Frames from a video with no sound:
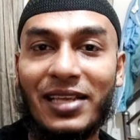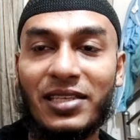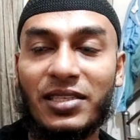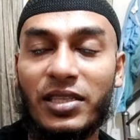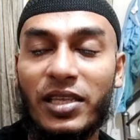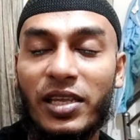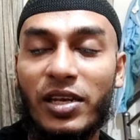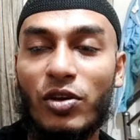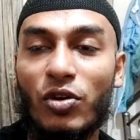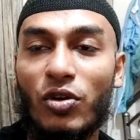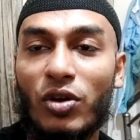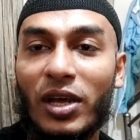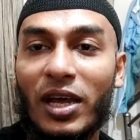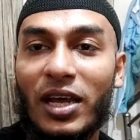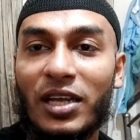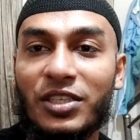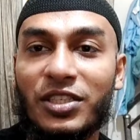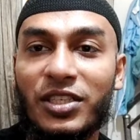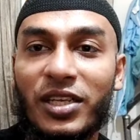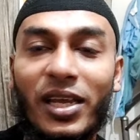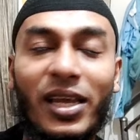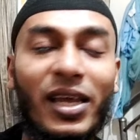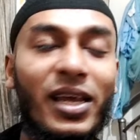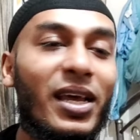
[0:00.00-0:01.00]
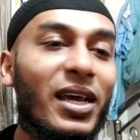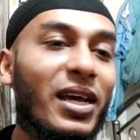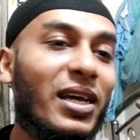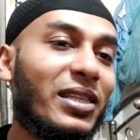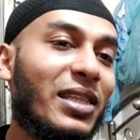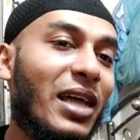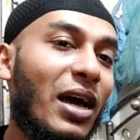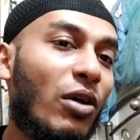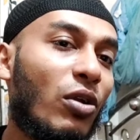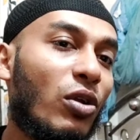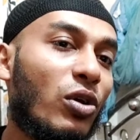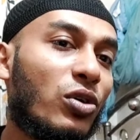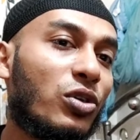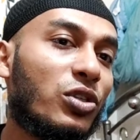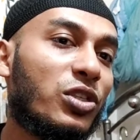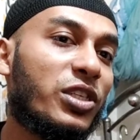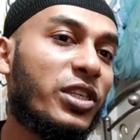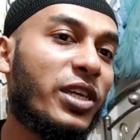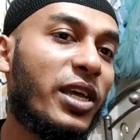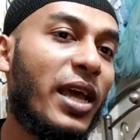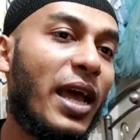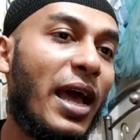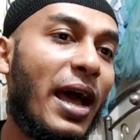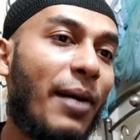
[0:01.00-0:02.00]
লাইক চিহ্নটা আসে তাহলে
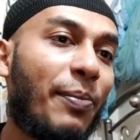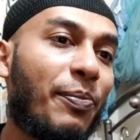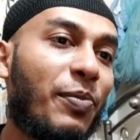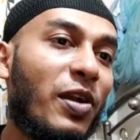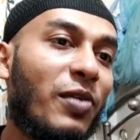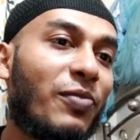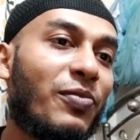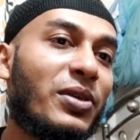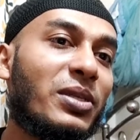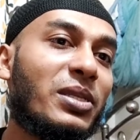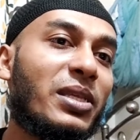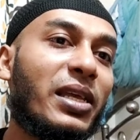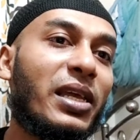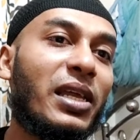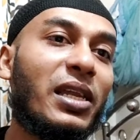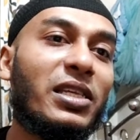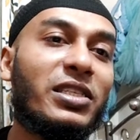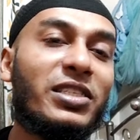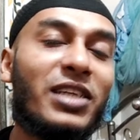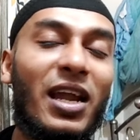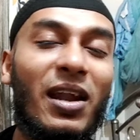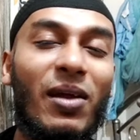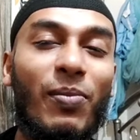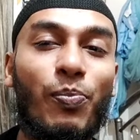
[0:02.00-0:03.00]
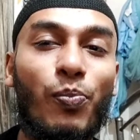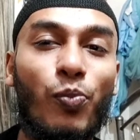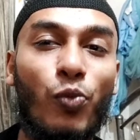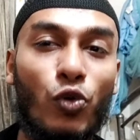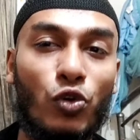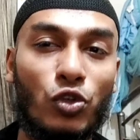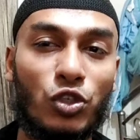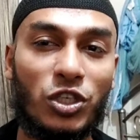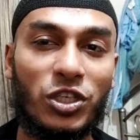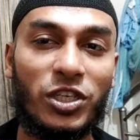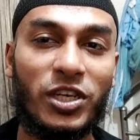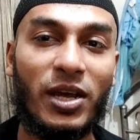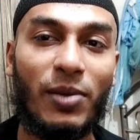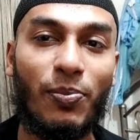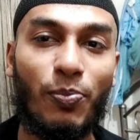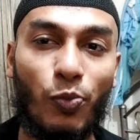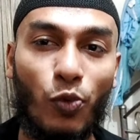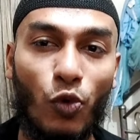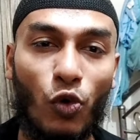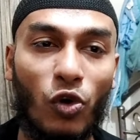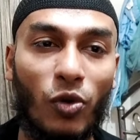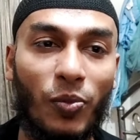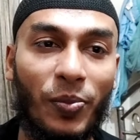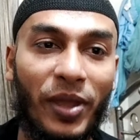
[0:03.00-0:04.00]
হচ্ছে আপনার বেসিক্যালি যারা পোস্টটা
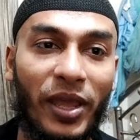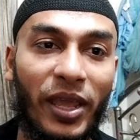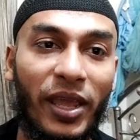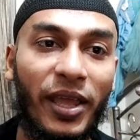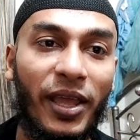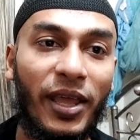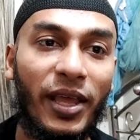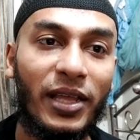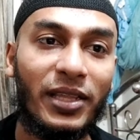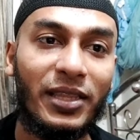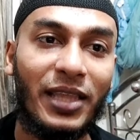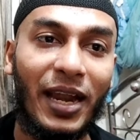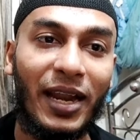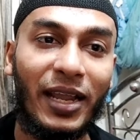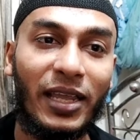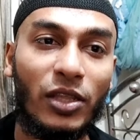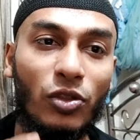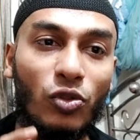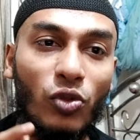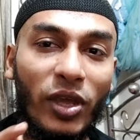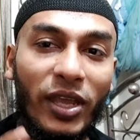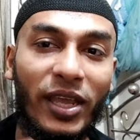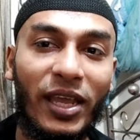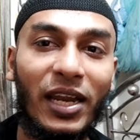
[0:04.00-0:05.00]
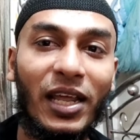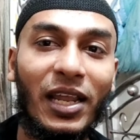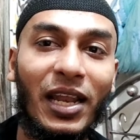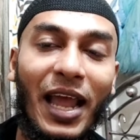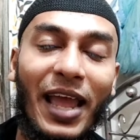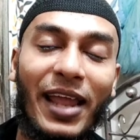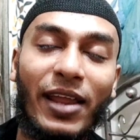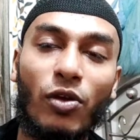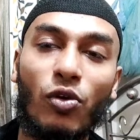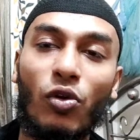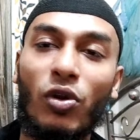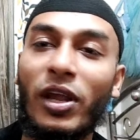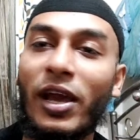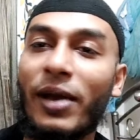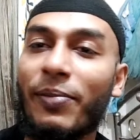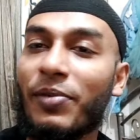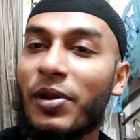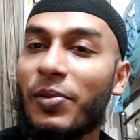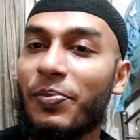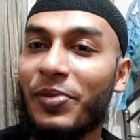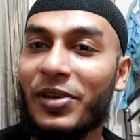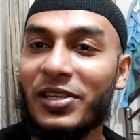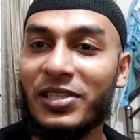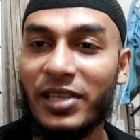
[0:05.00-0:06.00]
পড়বে তারা কিন্তু এখানে লাইক করলে
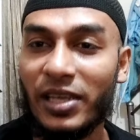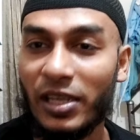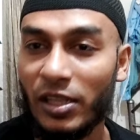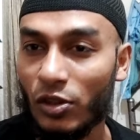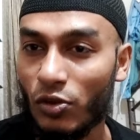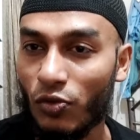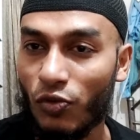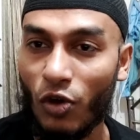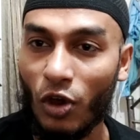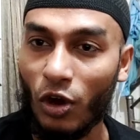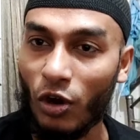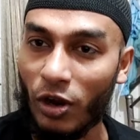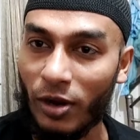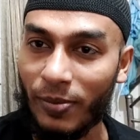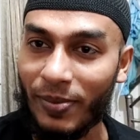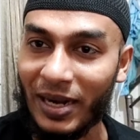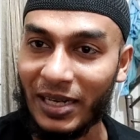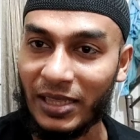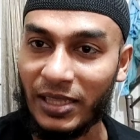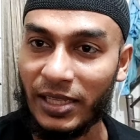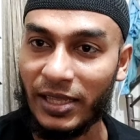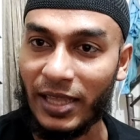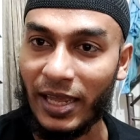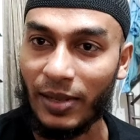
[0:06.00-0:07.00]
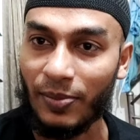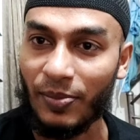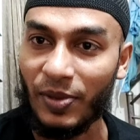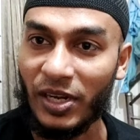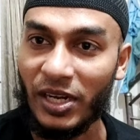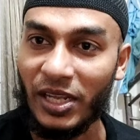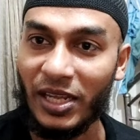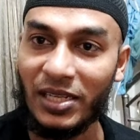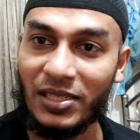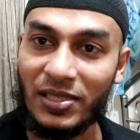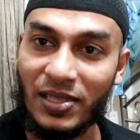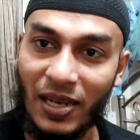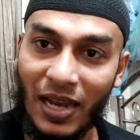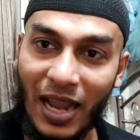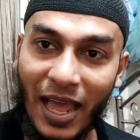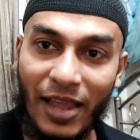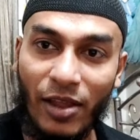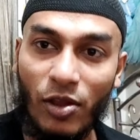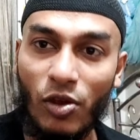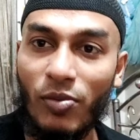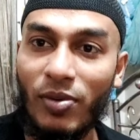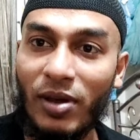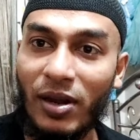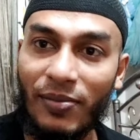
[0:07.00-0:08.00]
আপনার পেজে কিন্তু ফলোয়ার বাড়তে থাকবে ঠিক আছে
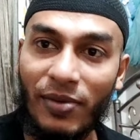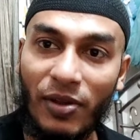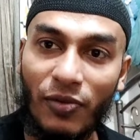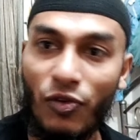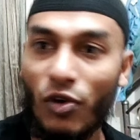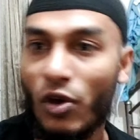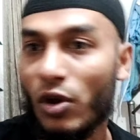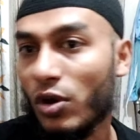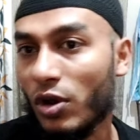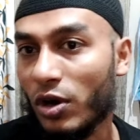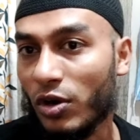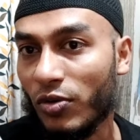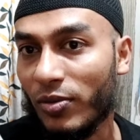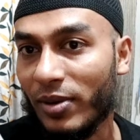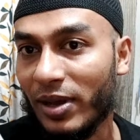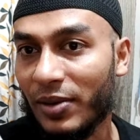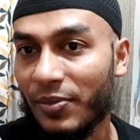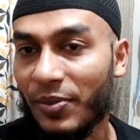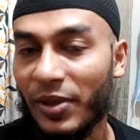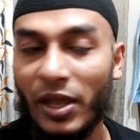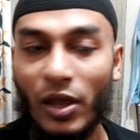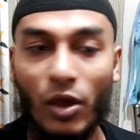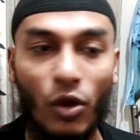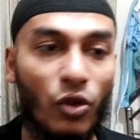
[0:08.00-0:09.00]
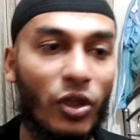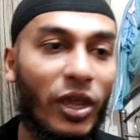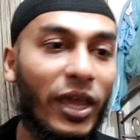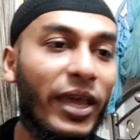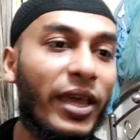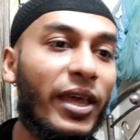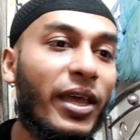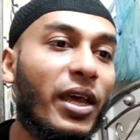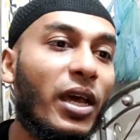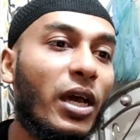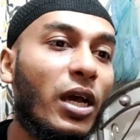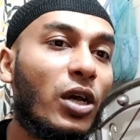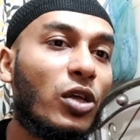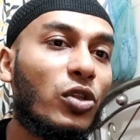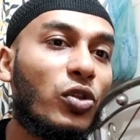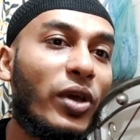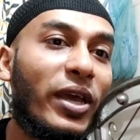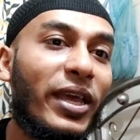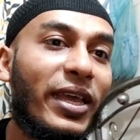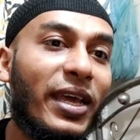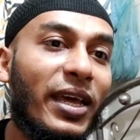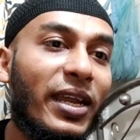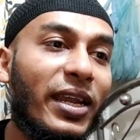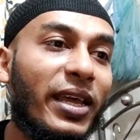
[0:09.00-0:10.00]
লাইকও বাড়বে ফলোয়ারও বাড়বে ওকে তো
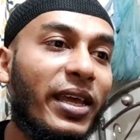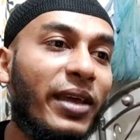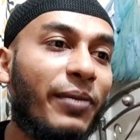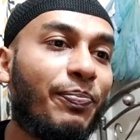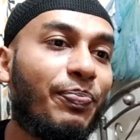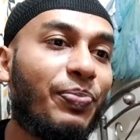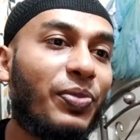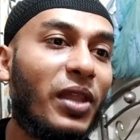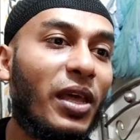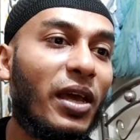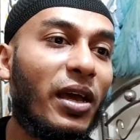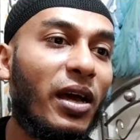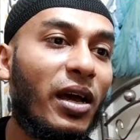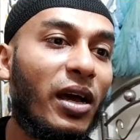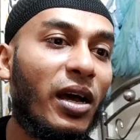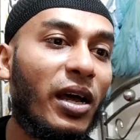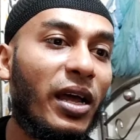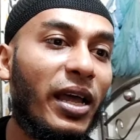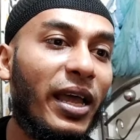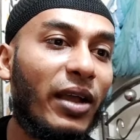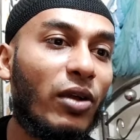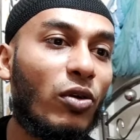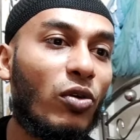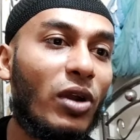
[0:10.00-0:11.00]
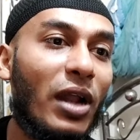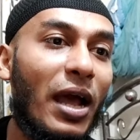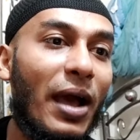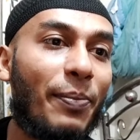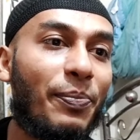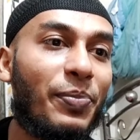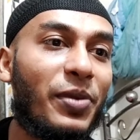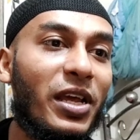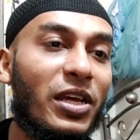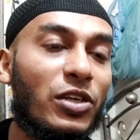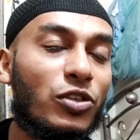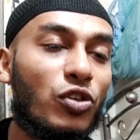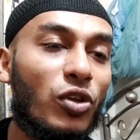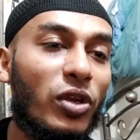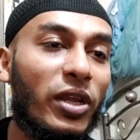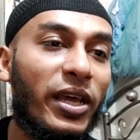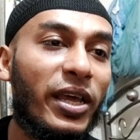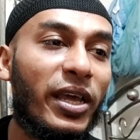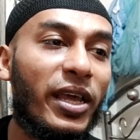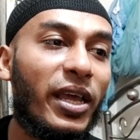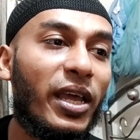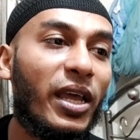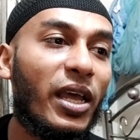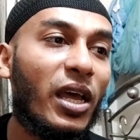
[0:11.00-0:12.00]
এইখানে এখন আপনি আসলে